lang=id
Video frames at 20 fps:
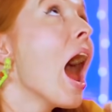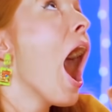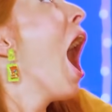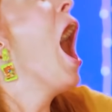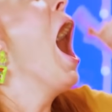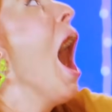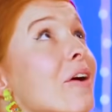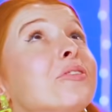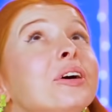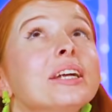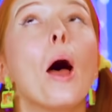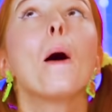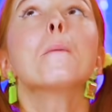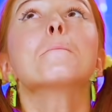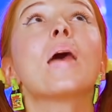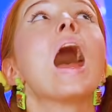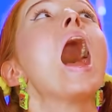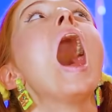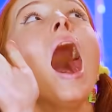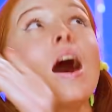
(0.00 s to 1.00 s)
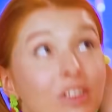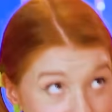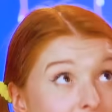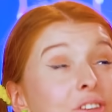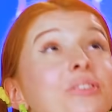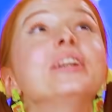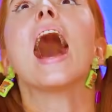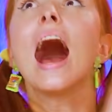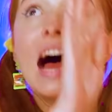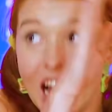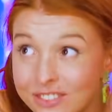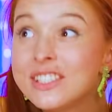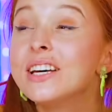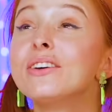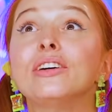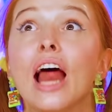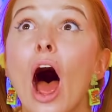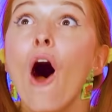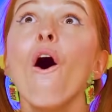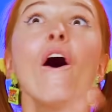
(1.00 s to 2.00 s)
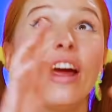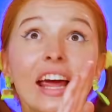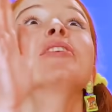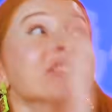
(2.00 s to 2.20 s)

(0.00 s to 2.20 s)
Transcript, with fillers: Dia mulai sebutkan semua mimpinya.